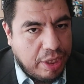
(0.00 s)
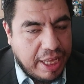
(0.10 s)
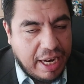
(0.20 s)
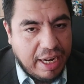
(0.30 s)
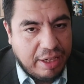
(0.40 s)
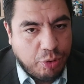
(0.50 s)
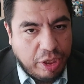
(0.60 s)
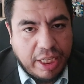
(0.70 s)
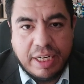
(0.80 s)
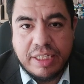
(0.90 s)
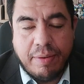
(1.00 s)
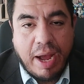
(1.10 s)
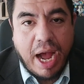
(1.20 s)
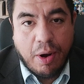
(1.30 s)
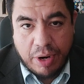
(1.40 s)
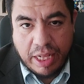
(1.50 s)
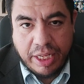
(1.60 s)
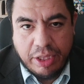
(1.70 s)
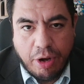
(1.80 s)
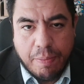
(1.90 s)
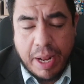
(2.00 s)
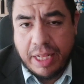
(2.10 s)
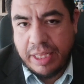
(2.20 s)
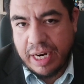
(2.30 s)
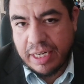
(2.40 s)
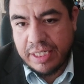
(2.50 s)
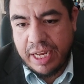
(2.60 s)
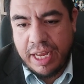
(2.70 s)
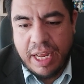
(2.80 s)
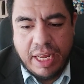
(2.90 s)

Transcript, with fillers: del Twitter se va ahora a TikTok para enterarse